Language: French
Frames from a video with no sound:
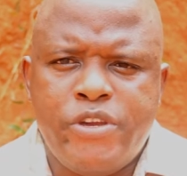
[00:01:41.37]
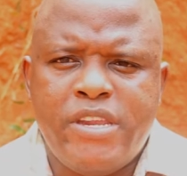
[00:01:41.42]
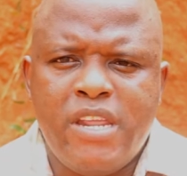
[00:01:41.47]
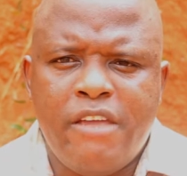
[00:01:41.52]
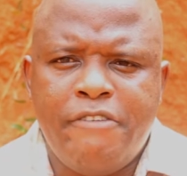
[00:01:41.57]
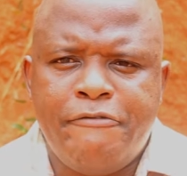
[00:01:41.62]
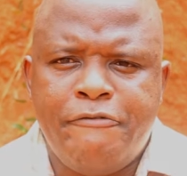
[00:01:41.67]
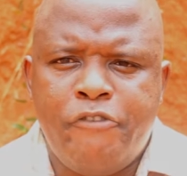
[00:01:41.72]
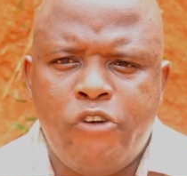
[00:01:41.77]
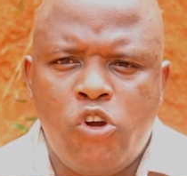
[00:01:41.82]

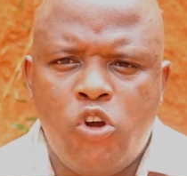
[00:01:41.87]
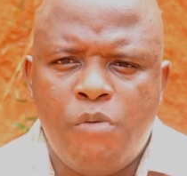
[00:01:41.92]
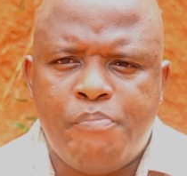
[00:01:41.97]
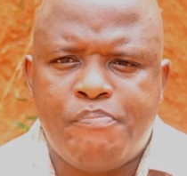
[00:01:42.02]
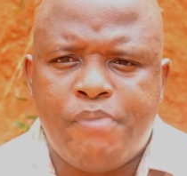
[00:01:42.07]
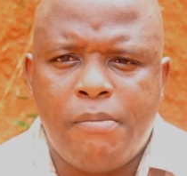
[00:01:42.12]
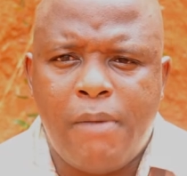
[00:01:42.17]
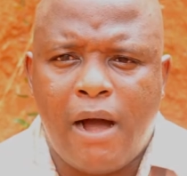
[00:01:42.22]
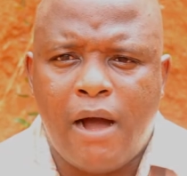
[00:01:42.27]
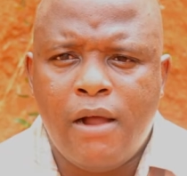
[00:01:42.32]

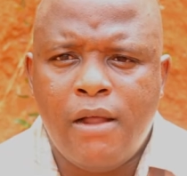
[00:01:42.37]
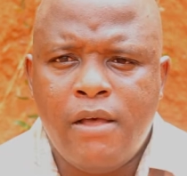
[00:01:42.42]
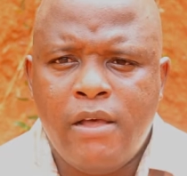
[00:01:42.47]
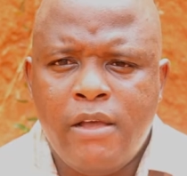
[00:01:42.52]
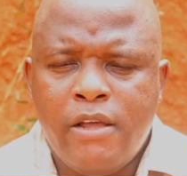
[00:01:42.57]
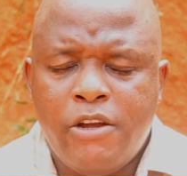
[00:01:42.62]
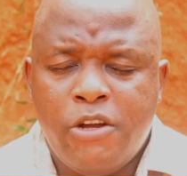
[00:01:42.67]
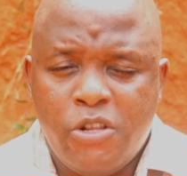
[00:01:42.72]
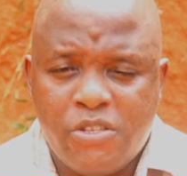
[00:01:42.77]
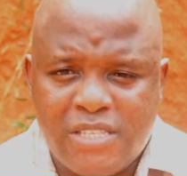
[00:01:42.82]
développement
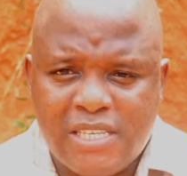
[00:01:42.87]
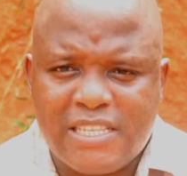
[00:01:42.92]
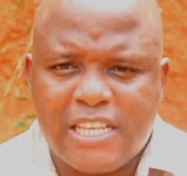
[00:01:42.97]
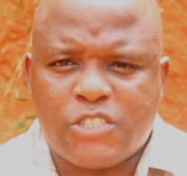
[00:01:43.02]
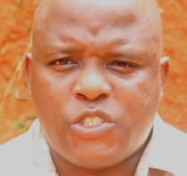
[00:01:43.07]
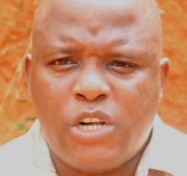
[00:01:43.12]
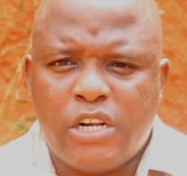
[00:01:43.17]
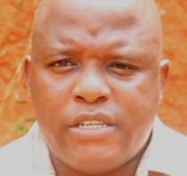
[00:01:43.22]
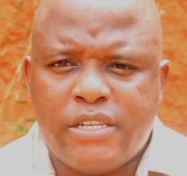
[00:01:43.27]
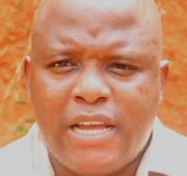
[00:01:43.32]
de ces
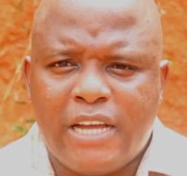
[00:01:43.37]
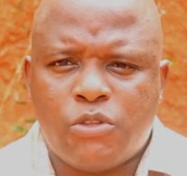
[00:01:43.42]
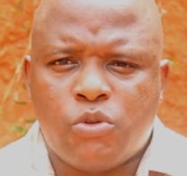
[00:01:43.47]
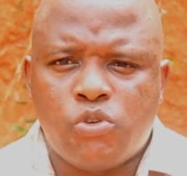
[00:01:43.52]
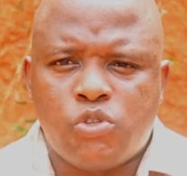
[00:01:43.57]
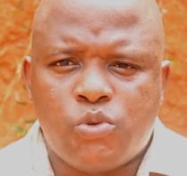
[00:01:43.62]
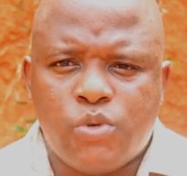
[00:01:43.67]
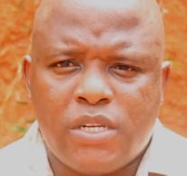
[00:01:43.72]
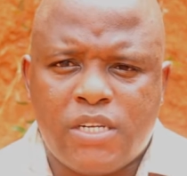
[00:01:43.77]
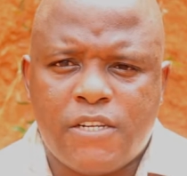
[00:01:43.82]
actualités. à
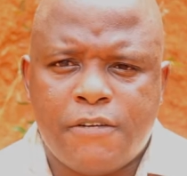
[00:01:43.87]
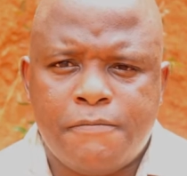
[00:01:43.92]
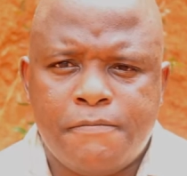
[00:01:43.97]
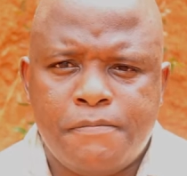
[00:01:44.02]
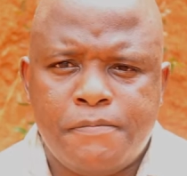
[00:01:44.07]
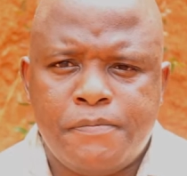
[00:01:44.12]
tout de suite.